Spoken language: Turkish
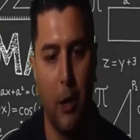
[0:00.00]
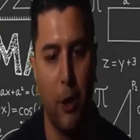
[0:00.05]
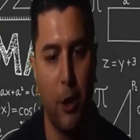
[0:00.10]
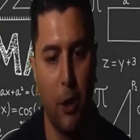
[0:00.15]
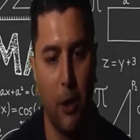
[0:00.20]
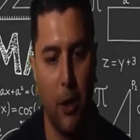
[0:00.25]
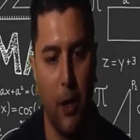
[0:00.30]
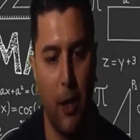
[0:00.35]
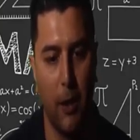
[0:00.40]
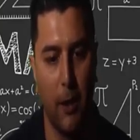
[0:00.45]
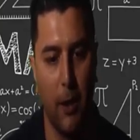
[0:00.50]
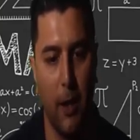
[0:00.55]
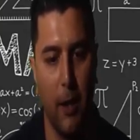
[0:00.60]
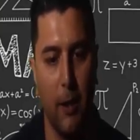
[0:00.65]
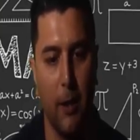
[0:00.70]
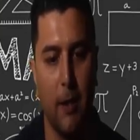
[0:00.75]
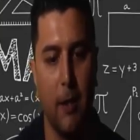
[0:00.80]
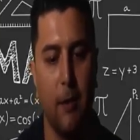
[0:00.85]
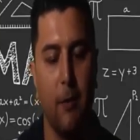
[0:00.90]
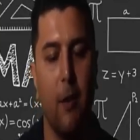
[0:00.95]
Şıklarda
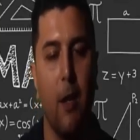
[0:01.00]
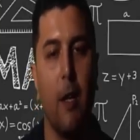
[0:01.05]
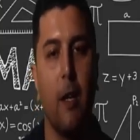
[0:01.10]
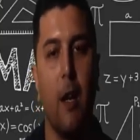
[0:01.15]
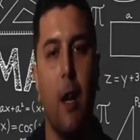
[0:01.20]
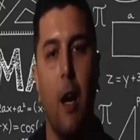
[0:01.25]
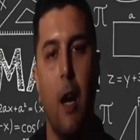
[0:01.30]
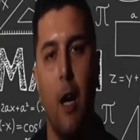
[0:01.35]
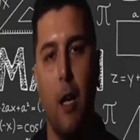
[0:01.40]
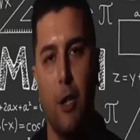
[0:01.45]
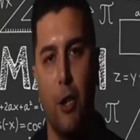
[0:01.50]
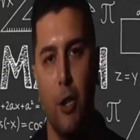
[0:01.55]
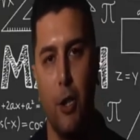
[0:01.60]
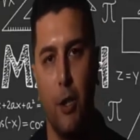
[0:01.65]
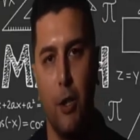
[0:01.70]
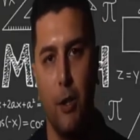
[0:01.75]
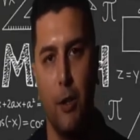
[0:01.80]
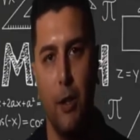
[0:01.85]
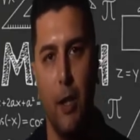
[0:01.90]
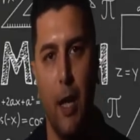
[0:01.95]
hangisi var? A
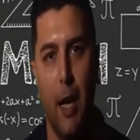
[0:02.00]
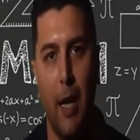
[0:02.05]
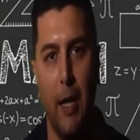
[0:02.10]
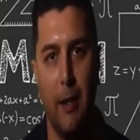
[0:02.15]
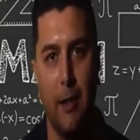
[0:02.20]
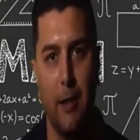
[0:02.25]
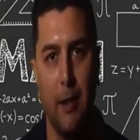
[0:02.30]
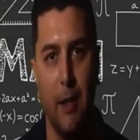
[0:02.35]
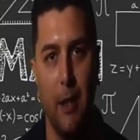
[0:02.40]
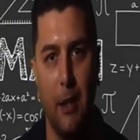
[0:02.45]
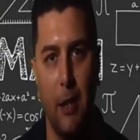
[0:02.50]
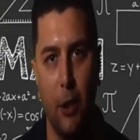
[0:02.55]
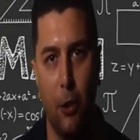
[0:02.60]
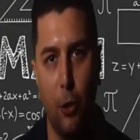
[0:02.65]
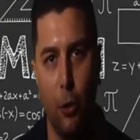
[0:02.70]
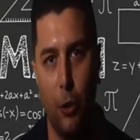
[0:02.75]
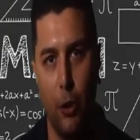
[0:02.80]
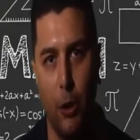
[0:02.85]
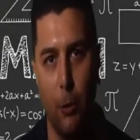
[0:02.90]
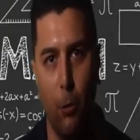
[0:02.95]
şıkkında eksi 2
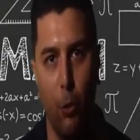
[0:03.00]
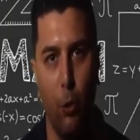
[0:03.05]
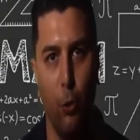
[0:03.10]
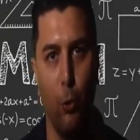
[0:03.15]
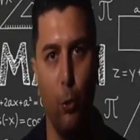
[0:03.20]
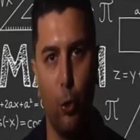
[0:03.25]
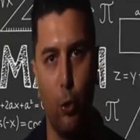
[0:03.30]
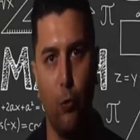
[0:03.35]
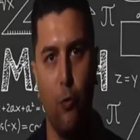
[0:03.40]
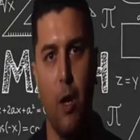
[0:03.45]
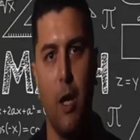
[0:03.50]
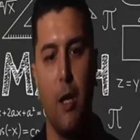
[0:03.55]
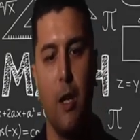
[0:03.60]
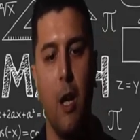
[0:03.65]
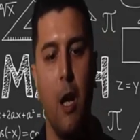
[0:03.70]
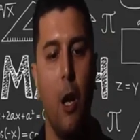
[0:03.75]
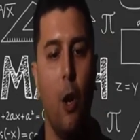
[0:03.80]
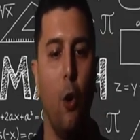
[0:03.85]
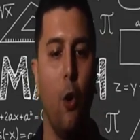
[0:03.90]
kök 2 bölü 3 var.